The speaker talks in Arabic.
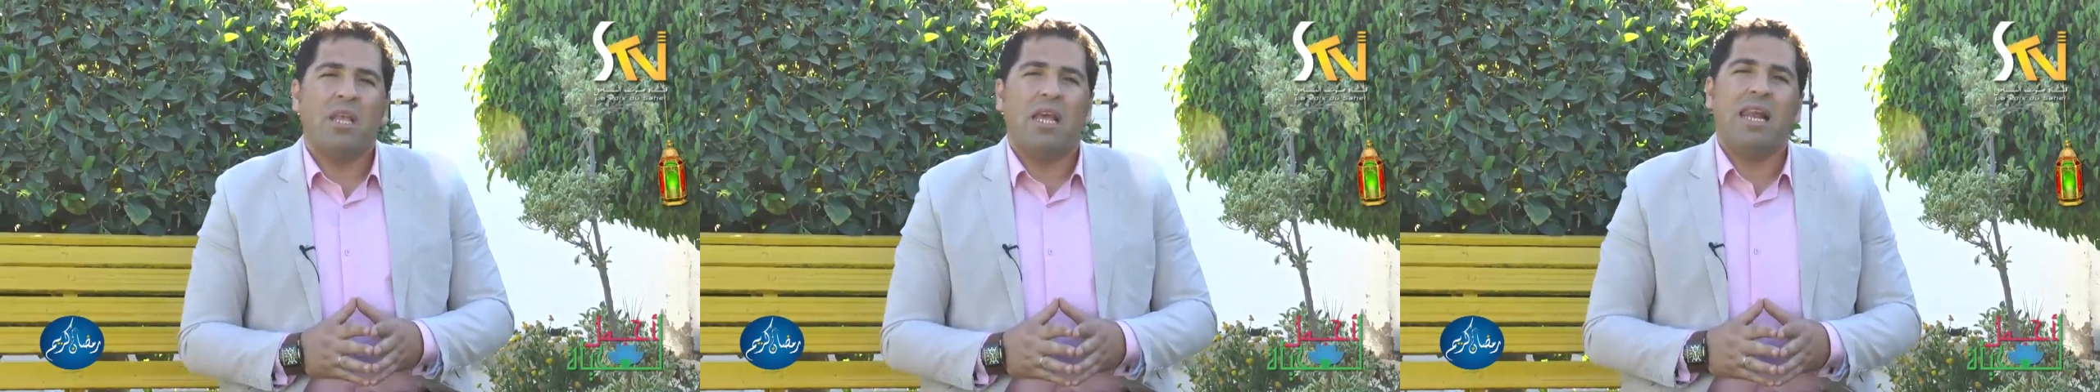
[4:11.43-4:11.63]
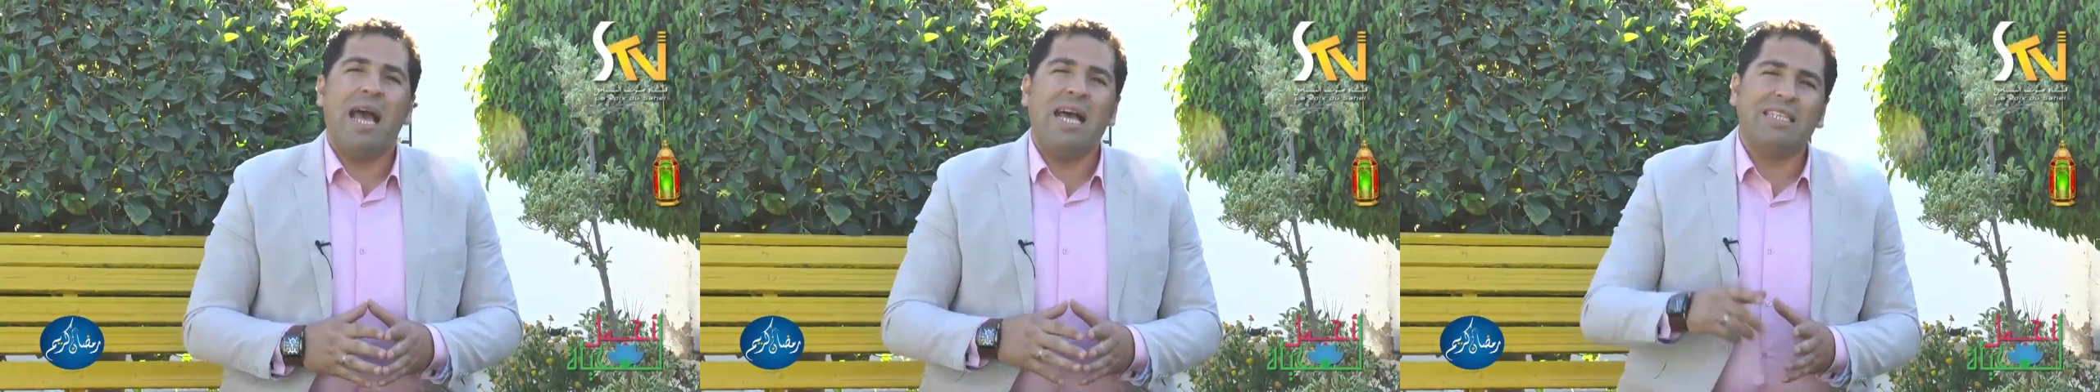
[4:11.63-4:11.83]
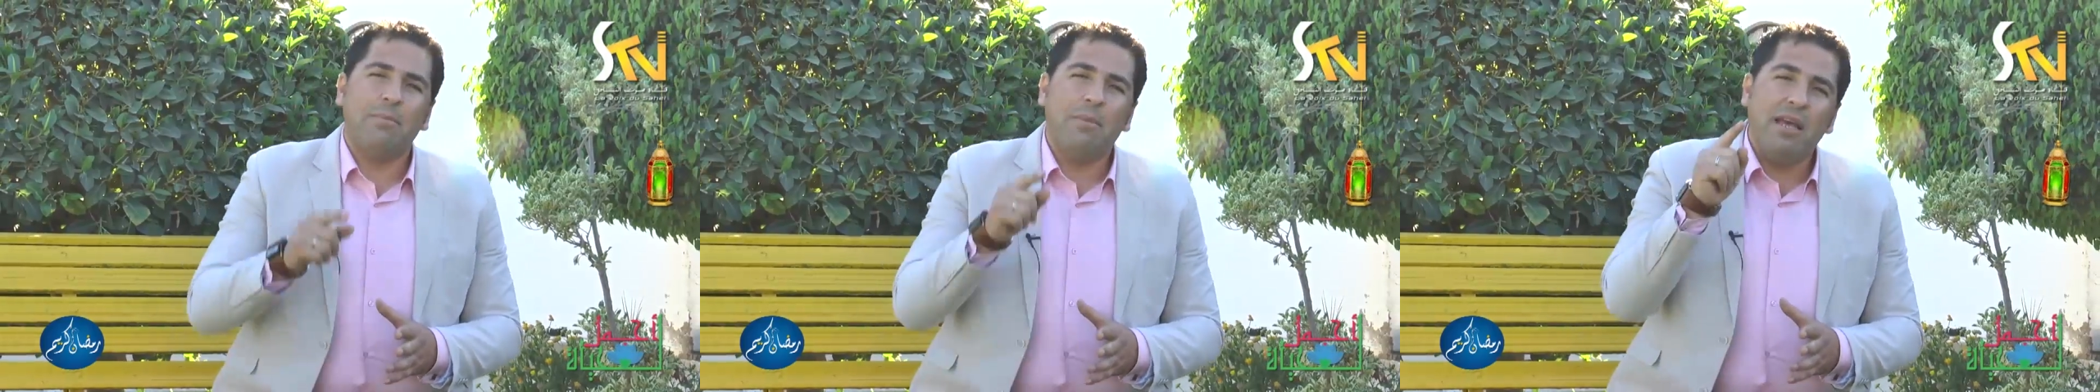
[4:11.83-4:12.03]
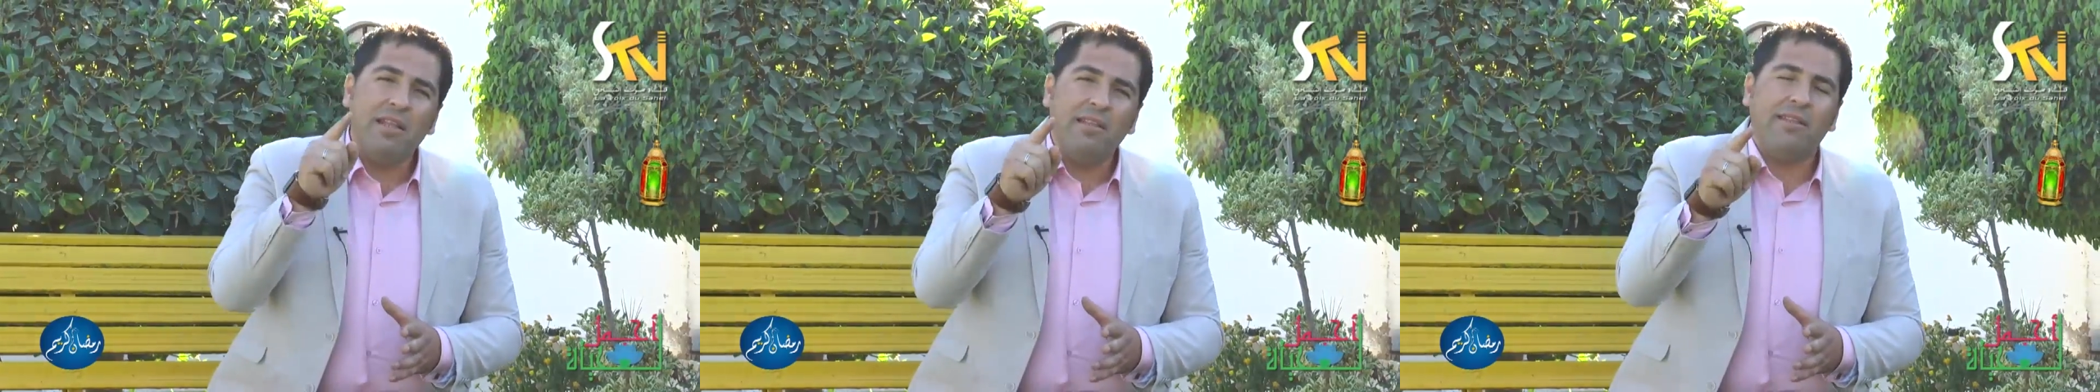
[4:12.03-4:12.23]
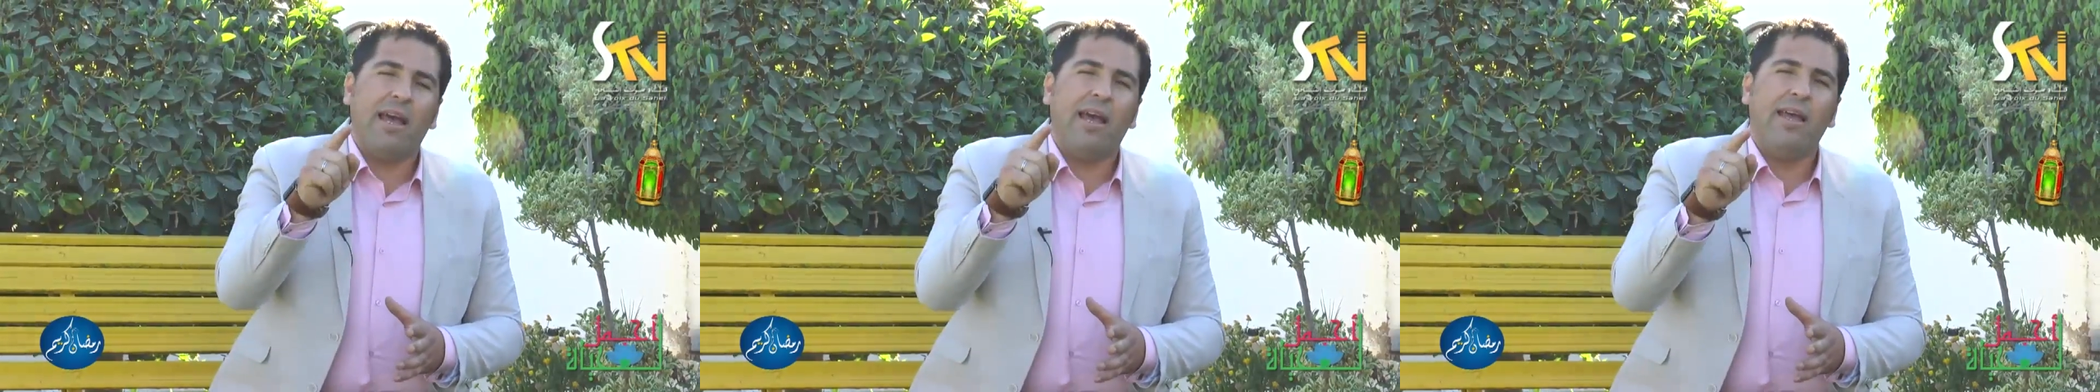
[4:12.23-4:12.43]
لازم
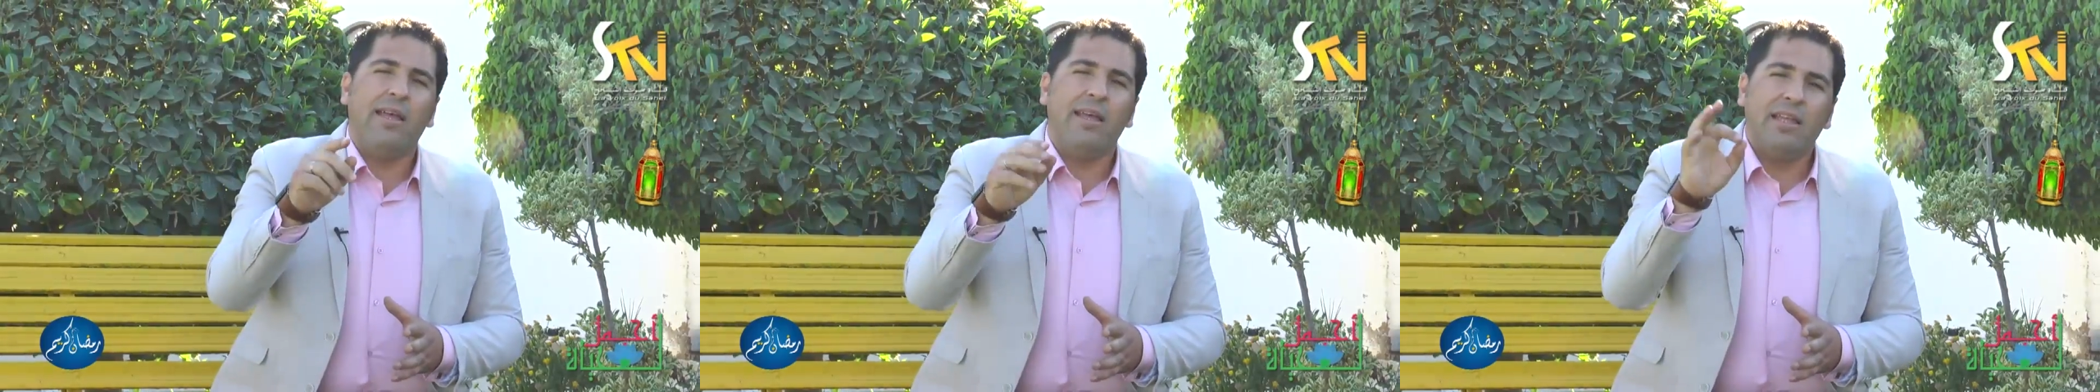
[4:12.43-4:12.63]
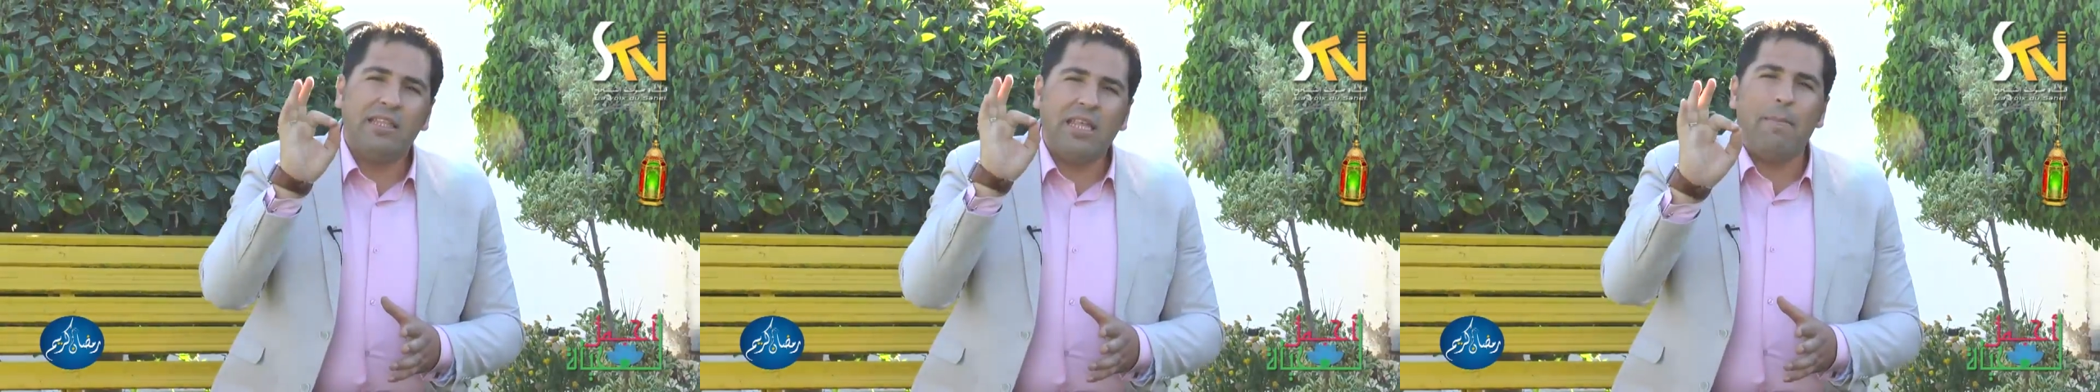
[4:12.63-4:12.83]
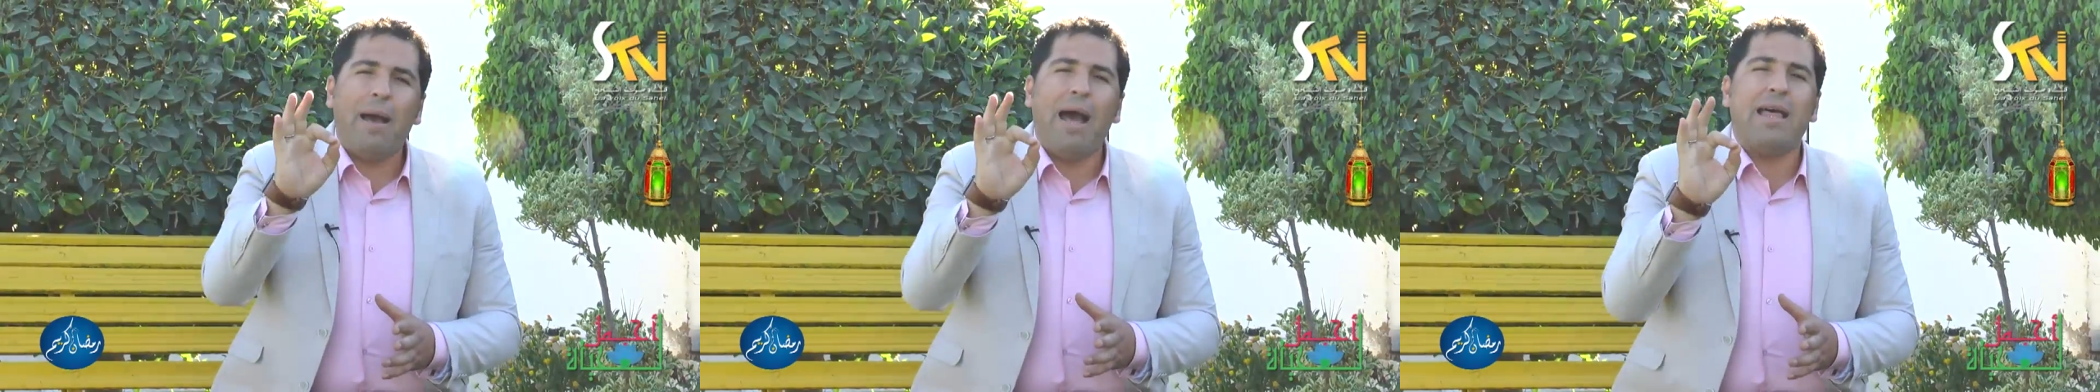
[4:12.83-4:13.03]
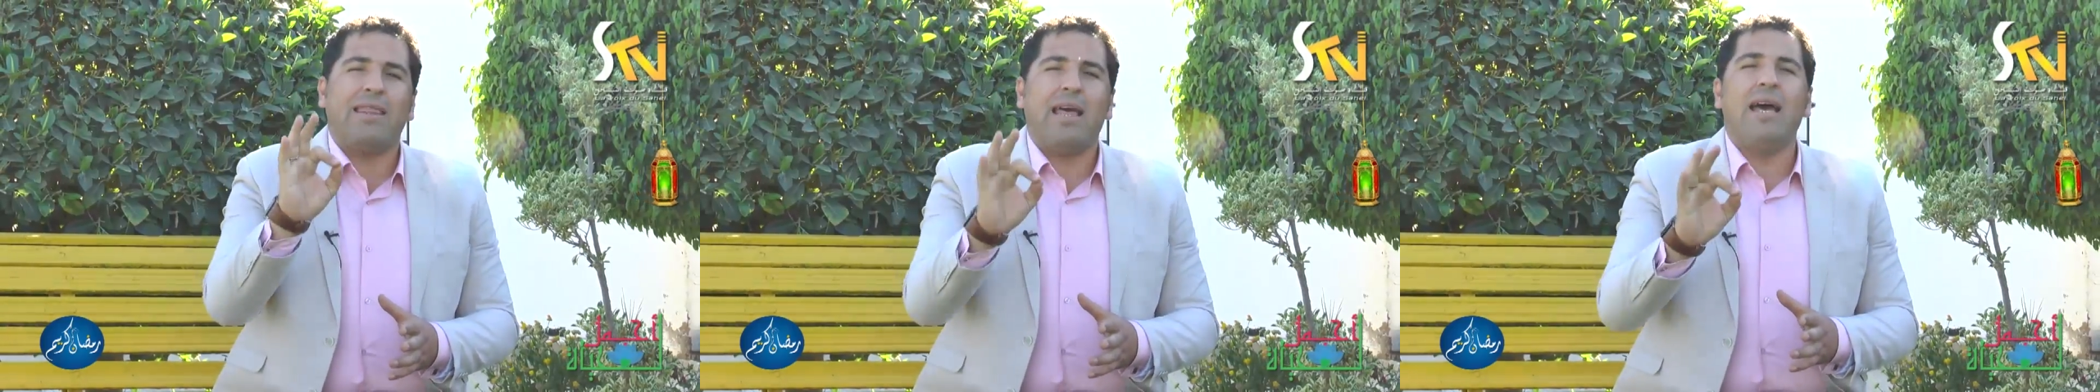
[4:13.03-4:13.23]
أنت تبحث